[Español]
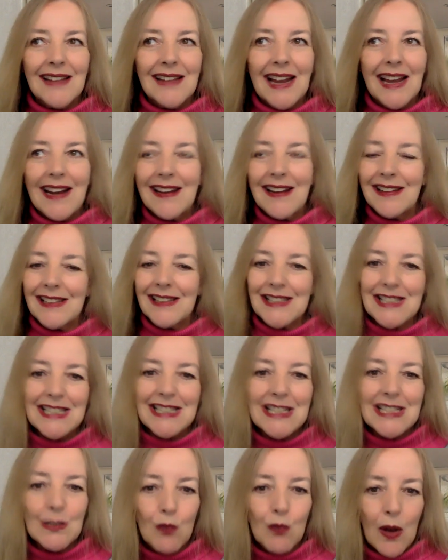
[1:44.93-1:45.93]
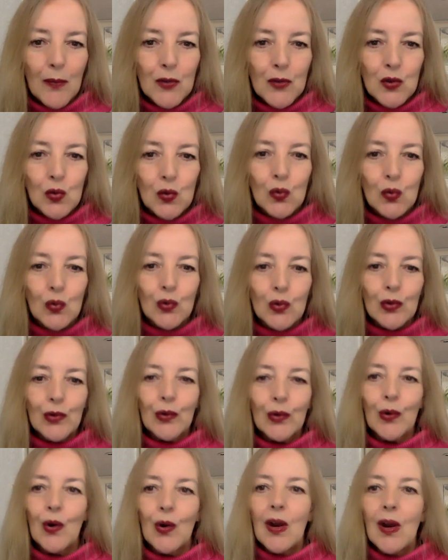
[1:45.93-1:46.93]
de criticismo
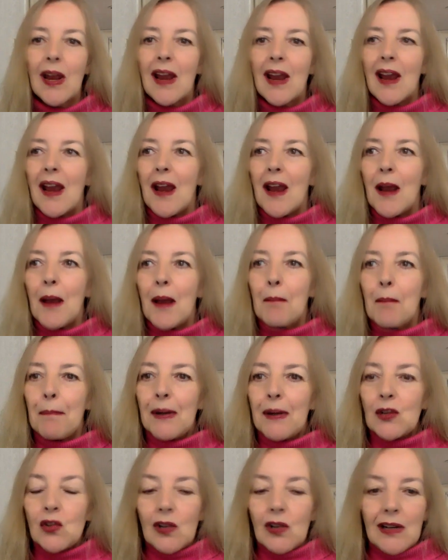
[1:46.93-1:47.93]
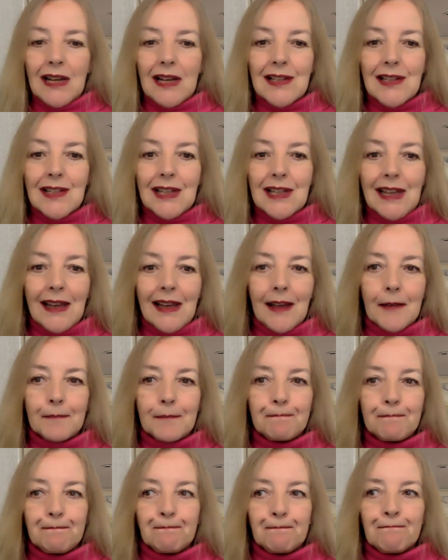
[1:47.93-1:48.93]
absurdo, eh, personas
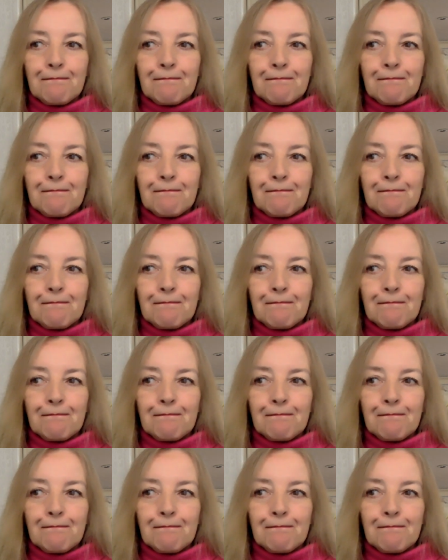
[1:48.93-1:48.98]
que,